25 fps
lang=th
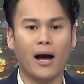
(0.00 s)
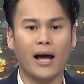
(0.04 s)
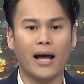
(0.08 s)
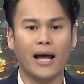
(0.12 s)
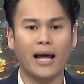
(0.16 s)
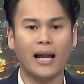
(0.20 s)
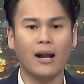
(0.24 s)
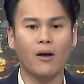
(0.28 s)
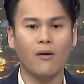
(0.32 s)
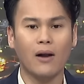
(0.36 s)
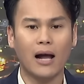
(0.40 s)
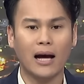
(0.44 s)
บว่า
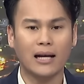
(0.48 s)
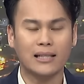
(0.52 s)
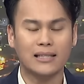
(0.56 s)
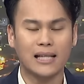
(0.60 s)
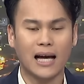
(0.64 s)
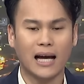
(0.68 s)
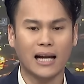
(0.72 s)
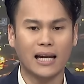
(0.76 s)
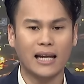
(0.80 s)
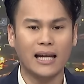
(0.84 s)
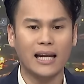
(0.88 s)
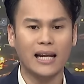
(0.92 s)
เอ๊ะแล้วหลัง
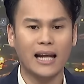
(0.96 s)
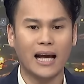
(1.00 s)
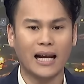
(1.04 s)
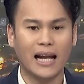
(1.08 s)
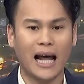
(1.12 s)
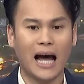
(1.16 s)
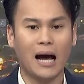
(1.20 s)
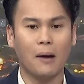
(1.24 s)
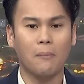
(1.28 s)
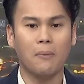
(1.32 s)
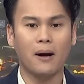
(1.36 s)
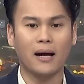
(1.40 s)
จากนี้เนี่ย
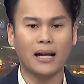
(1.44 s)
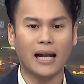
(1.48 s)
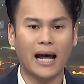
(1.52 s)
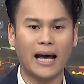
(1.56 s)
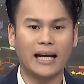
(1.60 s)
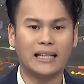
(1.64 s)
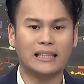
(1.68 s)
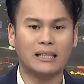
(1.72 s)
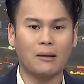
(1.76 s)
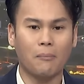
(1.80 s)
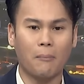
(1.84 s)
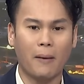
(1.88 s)
ทางเพื่อไท
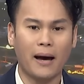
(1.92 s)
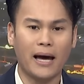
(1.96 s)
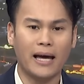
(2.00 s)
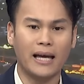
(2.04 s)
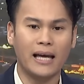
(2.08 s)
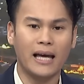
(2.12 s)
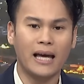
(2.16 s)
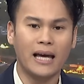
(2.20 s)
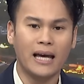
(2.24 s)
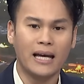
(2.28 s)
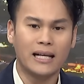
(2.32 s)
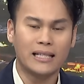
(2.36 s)
ยจะไป
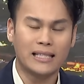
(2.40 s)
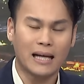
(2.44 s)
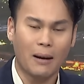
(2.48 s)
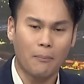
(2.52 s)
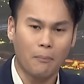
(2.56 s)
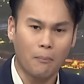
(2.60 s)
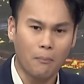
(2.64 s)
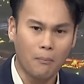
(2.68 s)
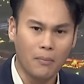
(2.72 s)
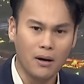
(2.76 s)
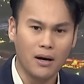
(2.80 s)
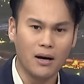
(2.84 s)
จับ
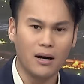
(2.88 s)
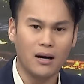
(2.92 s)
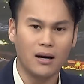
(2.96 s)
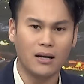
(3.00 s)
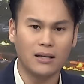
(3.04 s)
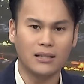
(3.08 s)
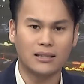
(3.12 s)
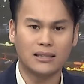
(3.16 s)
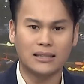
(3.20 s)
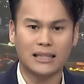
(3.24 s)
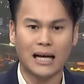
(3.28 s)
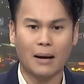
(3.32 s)
มือ
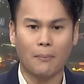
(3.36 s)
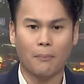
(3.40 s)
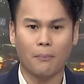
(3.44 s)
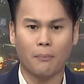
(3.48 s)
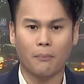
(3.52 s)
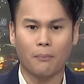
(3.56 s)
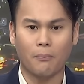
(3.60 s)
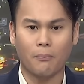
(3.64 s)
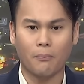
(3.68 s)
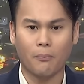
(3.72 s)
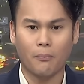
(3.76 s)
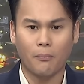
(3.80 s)
จับ
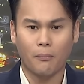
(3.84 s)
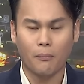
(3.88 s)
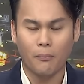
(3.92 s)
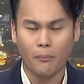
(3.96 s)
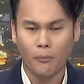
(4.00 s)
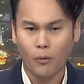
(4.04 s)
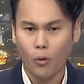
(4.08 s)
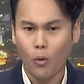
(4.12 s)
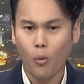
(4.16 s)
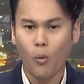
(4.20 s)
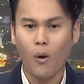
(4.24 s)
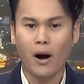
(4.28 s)

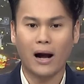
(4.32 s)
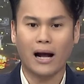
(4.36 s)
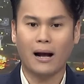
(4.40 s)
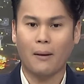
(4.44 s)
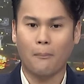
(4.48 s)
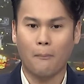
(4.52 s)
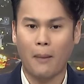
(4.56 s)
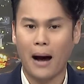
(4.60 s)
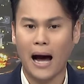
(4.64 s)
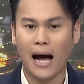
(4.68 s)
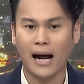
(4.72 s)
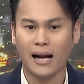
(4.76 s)
ขั้ว
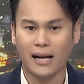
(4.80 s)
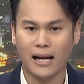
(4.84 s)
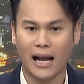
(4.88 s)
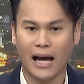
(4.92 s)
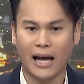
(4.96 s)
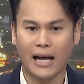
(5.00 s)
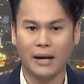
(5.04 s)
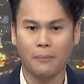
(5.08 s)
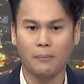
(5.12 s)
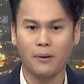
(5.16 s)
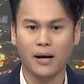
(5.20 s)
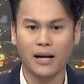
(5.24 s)
กับพักไหน
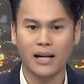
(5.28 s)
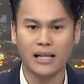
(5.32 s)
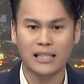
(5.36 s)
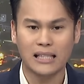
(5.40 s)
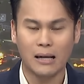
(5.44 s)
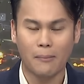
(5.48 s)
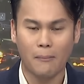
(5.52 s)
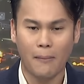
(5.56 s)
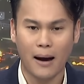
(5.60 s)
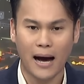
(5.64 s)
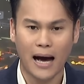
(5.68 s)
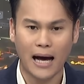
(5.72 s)
เพื่อที่
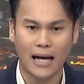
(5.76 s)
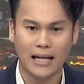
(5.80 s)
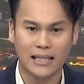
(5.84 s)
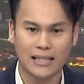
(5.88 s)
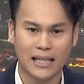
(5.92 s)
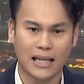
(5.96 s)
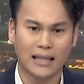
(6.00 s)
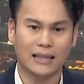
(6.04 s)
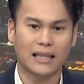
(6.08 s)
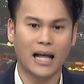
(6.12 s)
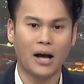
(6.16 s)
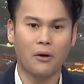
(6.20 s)
จะมา
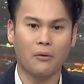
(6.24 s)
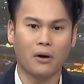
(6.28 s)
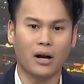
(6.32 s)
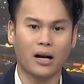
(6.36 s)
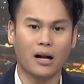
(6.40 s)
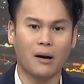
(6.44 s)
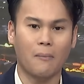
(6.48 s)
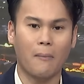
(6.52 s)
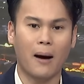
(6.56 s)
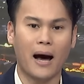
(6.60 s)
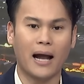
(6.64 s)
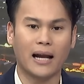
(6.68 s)
จัดตั้งรั
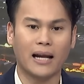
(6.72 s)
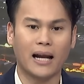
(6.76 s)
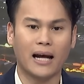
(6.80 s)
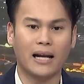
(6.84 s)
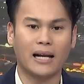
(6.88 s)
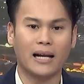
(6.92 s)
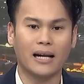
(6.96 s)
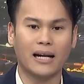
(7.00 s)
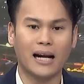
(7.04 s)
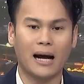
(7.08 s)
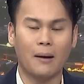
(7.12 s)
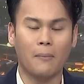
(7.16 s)
ฐบาลกั
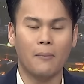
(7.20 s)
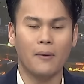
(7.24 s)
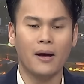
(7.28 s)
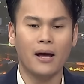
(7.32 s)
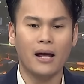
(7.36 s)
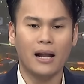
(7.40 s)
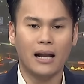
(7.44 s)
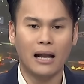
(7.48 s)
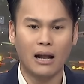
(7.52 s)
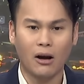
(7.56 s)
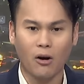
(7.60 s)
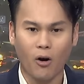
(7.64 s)
นนะครับ
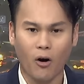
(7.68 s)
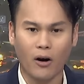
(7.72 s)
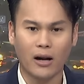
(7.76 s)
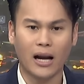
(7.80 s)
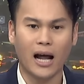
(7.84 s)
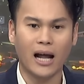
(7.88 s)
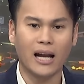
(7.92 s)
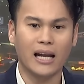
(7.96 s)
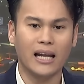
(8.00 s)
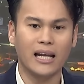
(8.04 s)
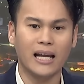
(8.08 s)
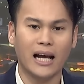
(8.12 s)
และก่อนห
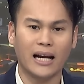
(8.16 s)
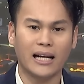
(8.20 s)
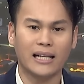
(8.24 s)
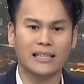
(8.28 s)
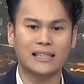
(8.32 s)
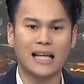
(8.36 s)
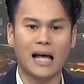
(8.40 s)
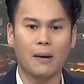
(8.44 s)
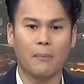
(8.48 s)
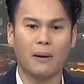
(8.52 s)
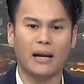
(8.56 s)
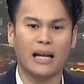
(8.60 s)
น้านี้อย่าง
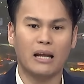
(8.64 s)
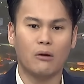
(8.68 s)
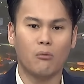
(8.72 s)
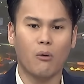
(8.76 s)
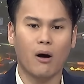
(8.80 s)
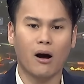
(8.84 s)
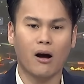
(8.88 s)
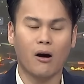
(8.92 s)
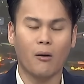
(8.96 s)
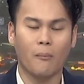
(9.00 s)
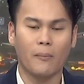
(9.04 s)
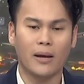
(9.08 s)
ที่ทราบกันดี
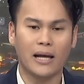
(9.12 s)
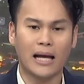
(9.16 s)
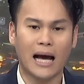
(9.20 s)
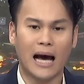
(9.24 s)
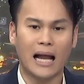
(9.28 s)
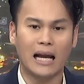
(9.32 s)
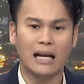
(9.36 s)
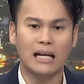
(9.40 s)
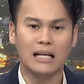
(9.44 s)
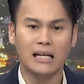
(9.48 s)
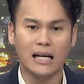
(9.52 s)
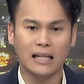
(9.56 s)
ว่าก็มี
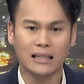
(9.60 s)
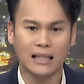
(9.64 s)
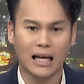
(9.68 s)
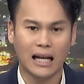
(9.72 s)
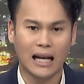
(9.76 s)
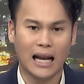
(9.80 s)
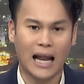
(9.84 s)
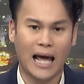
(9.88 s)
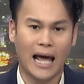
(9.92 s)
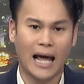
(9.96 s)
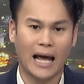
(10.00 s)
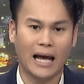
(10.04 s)
การเลื่อนถแถ
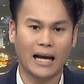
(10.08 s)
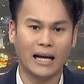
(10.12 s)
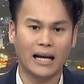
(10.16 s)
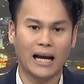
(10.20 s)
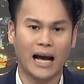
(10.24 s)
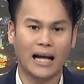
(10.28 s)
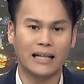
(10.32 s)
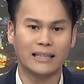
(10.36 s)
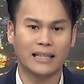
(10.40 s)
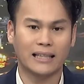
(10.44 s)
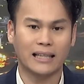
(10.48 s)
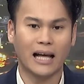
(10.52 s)
ลง
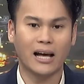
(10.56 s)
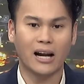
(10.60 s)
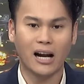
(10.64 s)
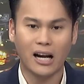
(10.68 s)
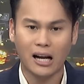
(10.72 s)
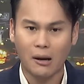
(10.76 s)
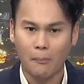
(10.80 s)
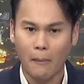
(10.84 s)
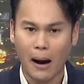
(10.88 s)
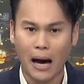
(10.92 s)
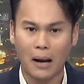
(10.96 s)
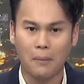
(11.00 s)
การจัดตั้งรั
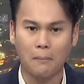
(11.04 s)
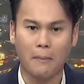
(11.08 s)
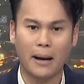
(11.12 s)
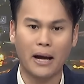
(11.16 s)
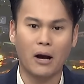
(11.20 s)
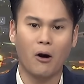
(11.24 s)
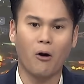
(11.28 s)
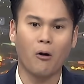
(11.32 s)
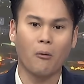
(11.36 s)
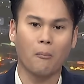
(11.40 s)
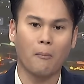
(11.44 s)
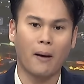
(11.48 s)
ฐบาลใหม่
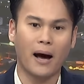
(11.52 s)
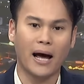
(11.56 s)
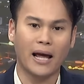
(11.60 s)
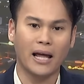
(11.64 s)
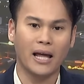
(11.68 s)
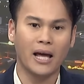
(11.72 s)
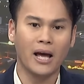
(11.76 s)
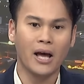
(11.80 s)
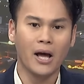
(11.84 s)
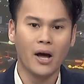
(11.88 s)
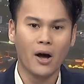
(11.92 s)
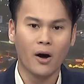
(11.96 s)
ออกไป
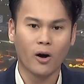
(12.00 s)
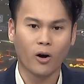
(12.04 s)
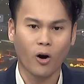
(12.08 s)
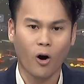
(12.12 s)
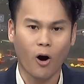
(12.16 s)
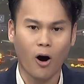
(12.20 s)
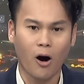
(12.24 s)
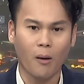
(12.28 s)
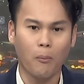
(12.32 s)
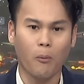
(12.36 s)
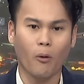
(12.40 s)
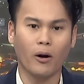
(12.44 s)
ร
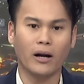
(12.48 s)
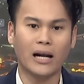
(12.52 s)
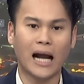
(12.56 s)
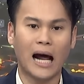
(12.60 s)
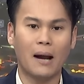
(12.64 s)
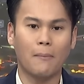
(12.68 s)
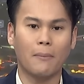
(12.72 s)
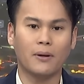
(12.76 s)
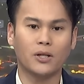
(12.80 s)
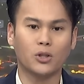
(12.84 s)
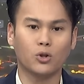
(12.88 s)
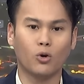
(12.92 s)
อผล
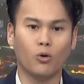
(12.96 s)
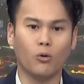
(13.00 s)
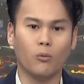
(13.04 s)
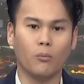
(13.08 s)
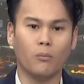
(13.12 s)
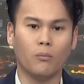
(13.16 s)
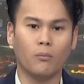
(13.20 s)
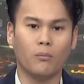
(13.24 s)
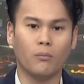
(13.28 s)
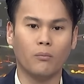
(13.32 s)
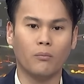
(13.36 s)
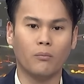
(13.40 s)
การประชุม
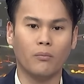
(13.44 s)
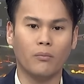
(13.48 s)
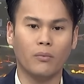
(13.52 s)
